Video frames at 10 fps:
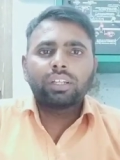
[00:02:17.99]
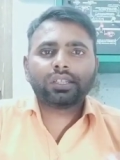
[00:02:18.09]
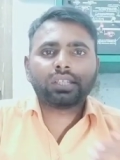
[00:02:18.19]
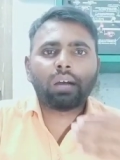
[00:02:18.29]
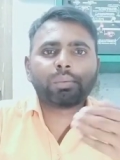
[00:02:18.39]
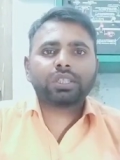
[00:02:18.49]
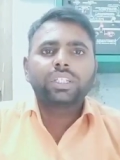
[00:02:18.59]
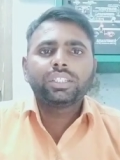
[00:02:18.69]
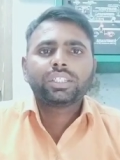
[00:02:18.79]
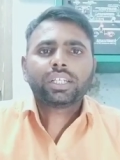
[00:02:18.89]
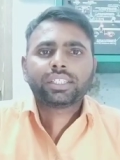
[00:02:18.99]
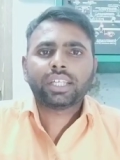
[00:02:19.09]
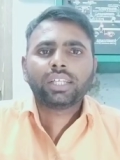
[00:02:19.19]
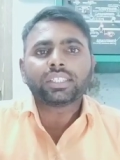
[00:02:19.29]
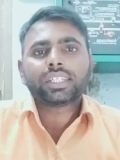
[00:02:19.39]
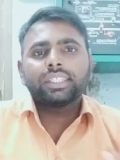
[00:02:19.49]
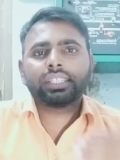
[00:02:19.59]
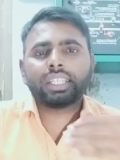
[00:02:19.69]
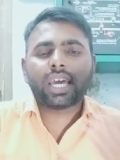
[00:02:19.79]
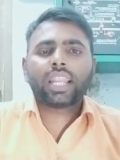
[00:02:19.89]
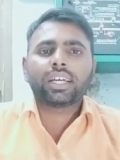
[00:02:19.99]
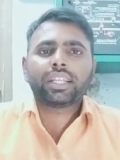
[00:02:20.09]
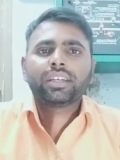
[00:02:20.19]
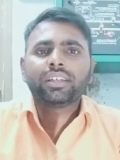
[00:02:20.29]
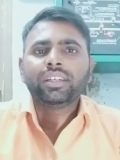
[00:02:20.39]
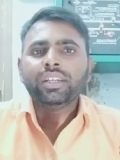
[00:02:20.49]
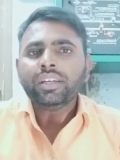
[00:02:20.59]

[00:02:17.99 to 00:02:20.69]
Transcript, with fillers: सर एग्ज़ाम स्टडी कैसे साइंस कैसे तैयार करें